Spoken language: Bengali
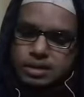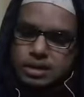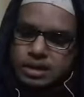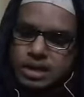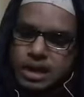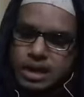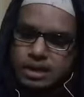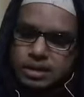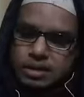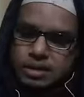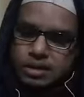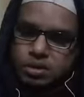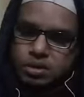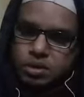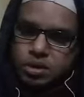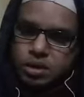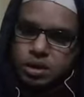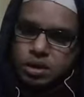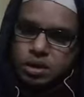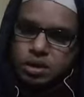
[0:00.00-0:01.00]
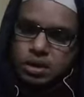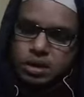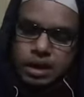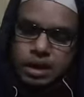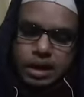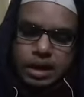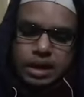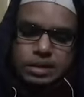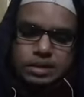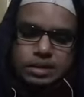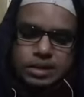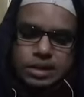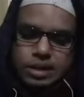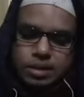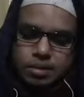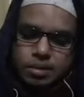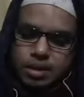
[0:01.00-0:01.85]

যে সাহিত্য ঘরানা যেটাকে